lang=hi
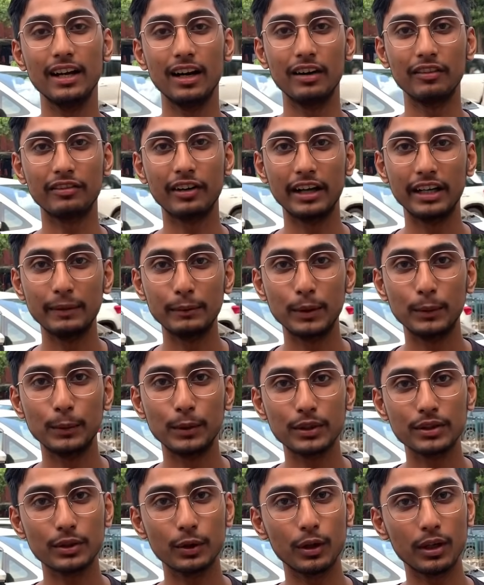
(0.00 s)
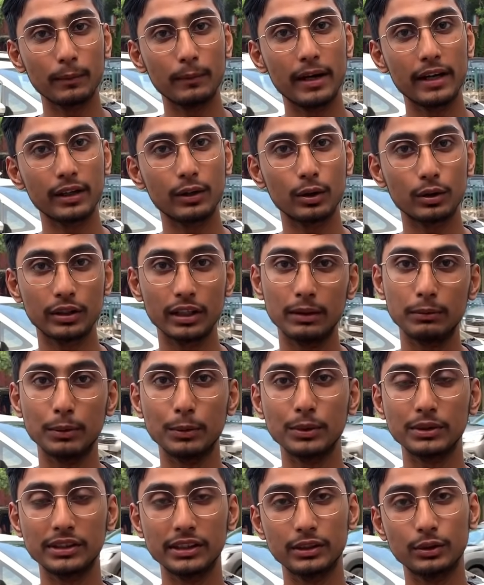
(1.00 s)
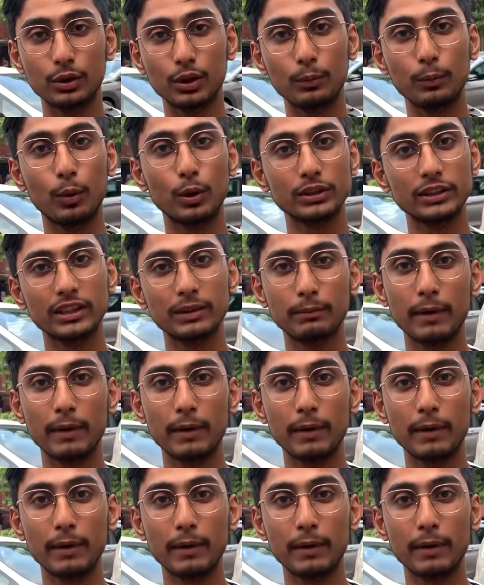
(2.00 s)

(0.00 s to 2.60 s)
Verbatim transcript: अफगानी मोमोज और हमारे कॉकटेल मोमोज ये दोनों बहुत ज़्यादा